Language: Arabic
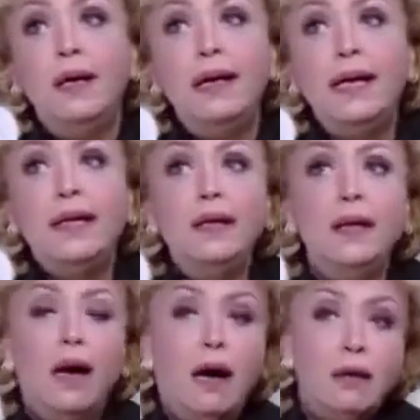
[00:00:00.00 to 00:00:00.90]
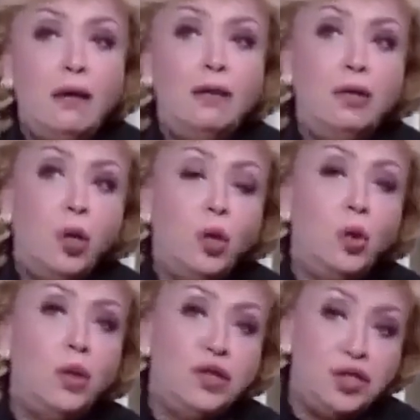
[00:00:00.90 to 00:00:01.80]
لكن اعراض
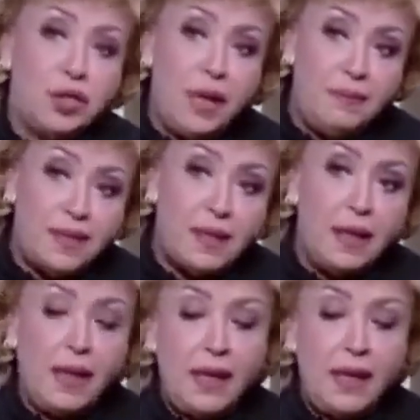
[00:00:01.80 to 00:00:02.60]
حروق الشمس